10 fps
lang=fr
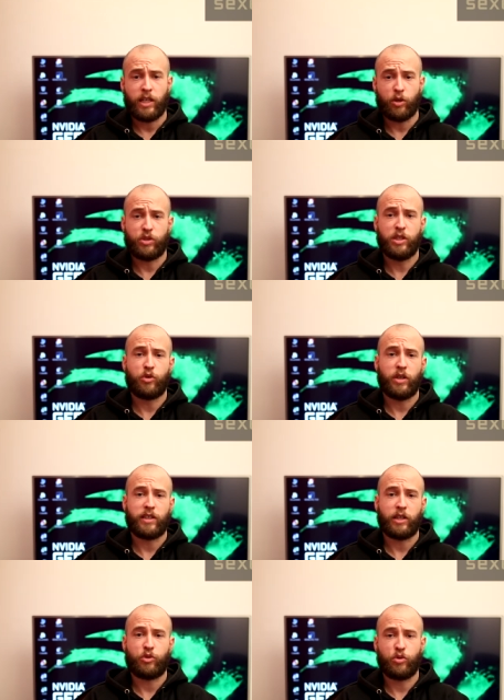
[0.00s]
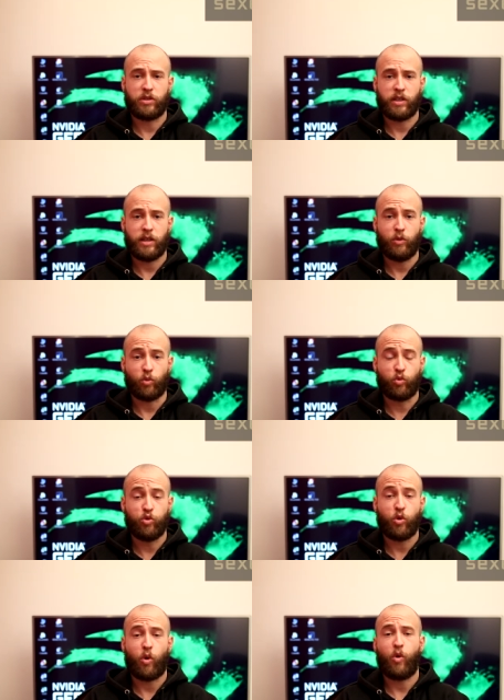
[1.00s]
et aussi que les cas de succès n'ont
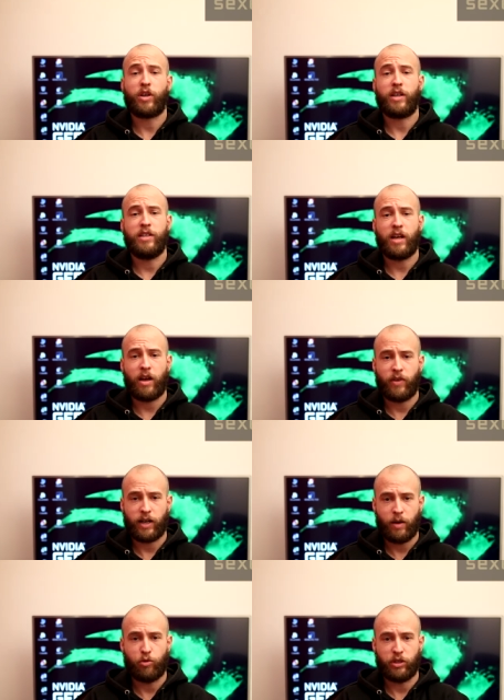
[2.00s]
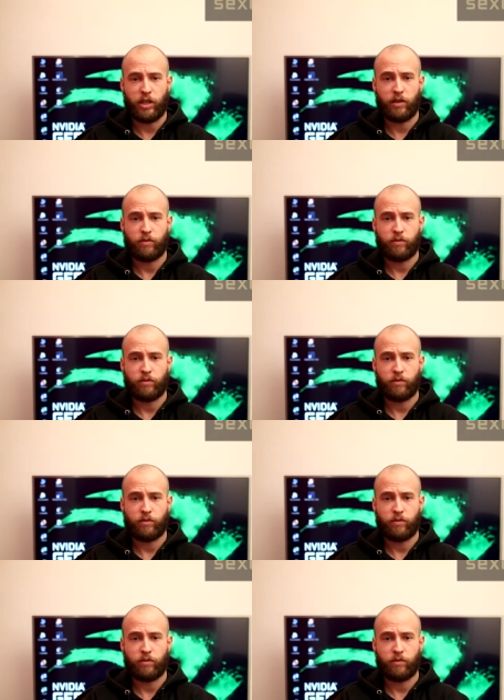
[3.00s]
toujours aucun lien avec la beauté.